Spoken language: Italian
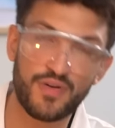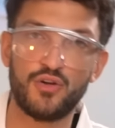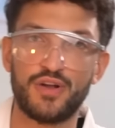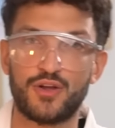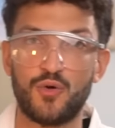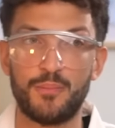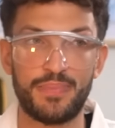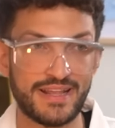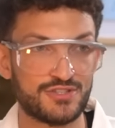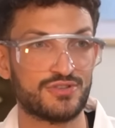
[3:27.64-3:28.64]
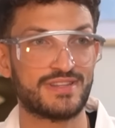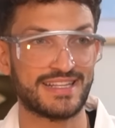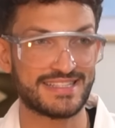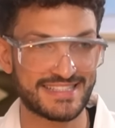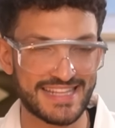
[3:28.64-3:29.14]
valore compreso
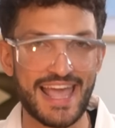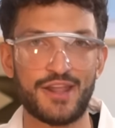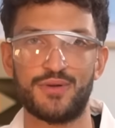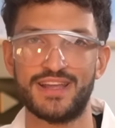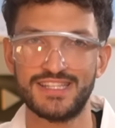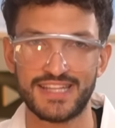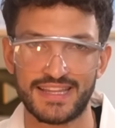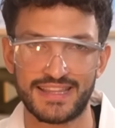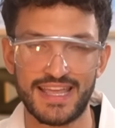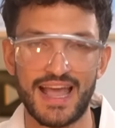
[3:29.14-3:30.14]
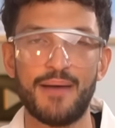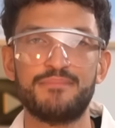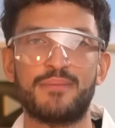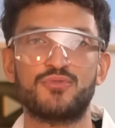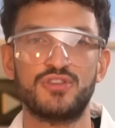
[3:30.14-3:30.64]
tra 0 e 7
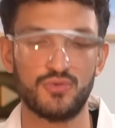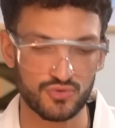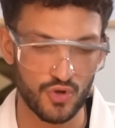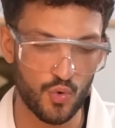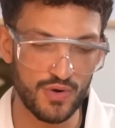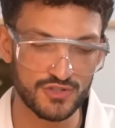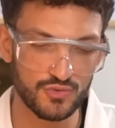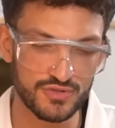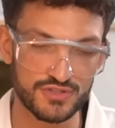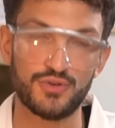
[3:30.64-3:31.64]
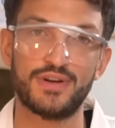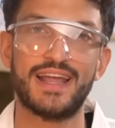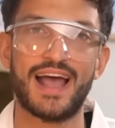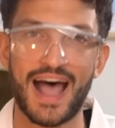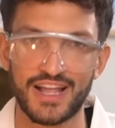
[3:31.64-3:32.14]
abbiamo ottenuto una
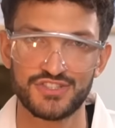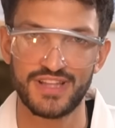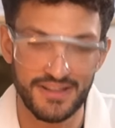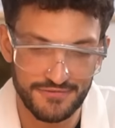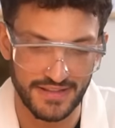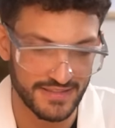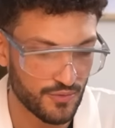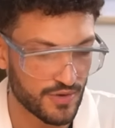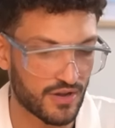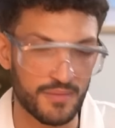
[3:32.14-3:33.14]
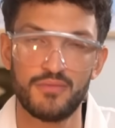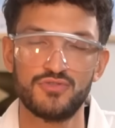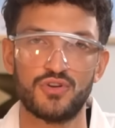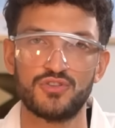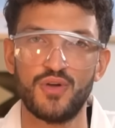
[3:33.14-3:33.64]
soluzione acida. Infatti quello che abbiamo
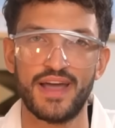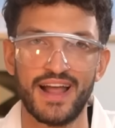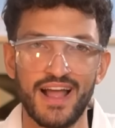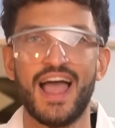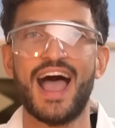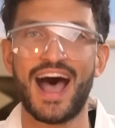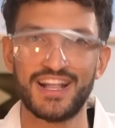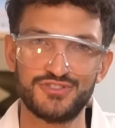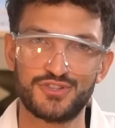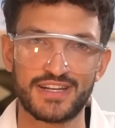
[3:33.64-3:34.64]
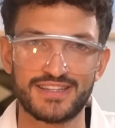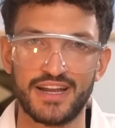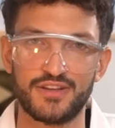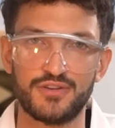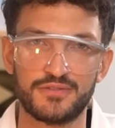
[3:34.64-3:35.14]
sciolto era acido
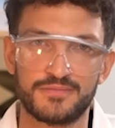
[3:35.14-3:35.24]
tartarico.